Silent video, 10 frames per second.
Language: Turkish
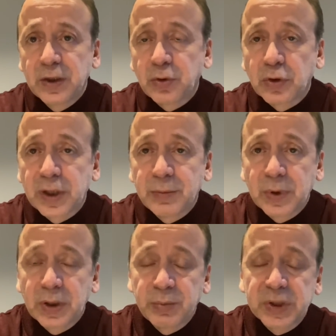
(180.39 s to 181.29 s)
körel,
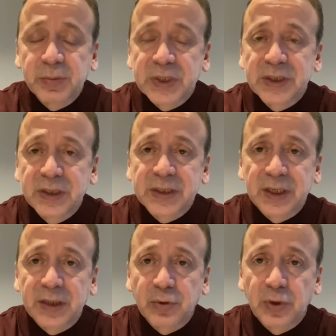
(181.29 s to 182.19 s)
e, pişmesini
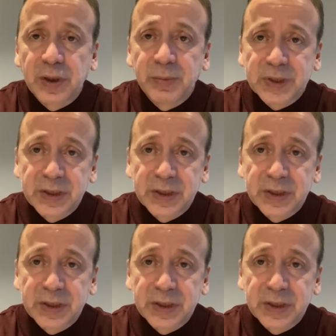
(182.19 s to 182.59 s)
ister, körelmesini